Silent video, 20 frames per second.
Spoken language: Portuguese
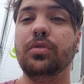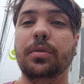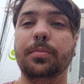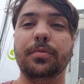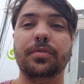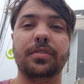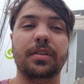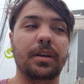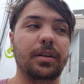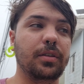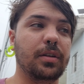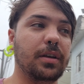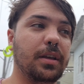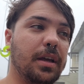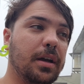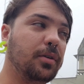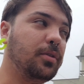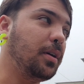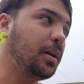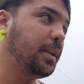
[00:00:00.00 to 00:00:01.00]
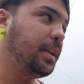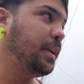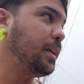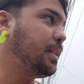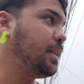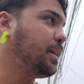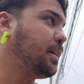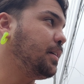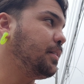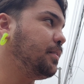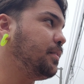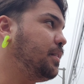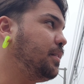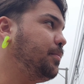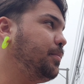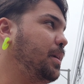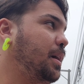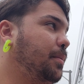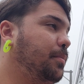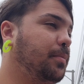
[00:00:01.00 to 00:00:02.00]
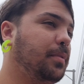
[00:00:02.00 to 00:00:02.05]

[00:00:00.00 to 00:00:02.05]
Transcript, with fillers: estamos saindo aqui agora da casa da minha